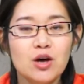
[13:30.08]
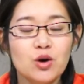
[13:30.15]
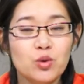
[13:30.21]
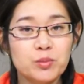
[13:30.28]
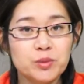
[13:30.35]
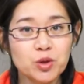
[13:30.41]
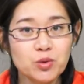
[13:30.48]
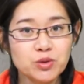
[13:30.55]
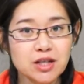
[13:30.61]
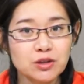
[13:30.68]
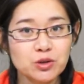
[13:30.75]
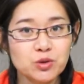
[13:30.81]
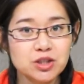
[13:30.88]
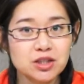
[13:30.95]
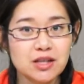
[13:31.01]
我们通常
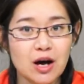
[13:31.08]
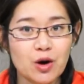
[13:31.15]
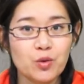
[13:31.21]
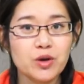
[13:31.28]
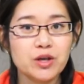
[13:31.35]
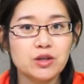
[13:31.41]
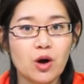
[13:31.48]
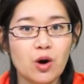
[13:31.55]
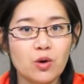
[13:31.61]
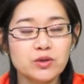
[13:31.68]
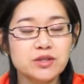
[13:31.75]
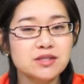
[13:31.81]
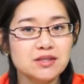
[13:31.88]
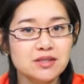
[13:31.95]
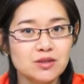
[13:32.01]
都知道会有
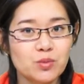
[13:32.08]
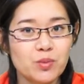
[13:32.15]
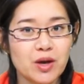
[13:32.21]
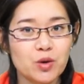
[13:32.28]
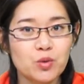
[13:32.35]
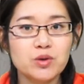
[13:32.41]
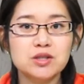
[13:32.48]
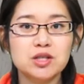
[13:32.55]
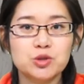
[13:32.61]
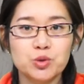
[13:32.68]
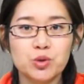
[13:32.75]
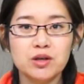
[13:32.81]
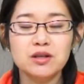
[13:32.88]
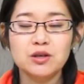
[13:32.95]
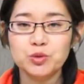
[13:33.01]
四位或者
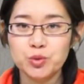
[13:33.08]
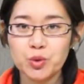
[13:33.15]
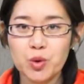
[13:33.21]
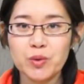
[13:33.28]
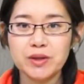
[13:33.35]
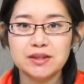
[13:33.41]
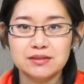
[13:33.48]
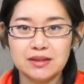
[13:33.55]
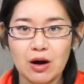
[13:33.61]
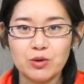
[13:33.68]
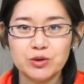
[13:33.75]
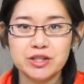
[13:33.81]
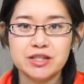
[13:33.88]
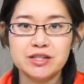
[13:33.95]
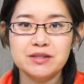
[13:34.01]
说更多位的导
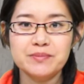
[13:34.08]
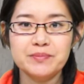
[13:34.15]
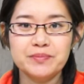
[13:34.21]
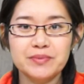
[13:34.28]
师。